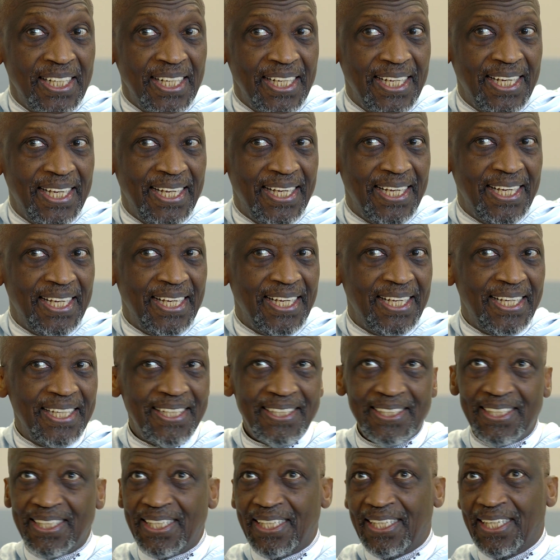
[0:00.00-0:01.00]

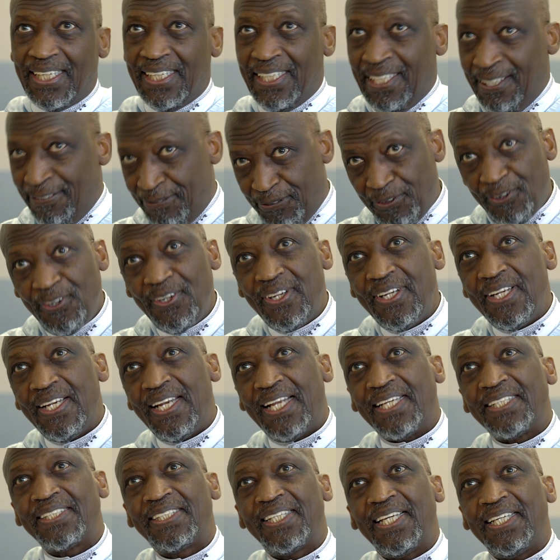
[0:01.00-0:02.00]
Et il faut
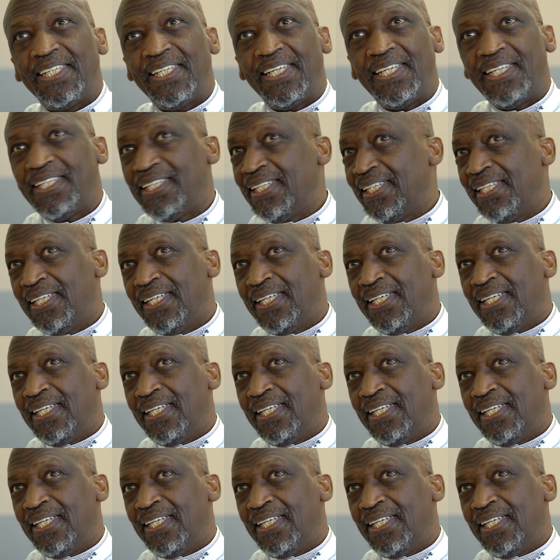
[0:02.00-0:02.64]
l'enseigner,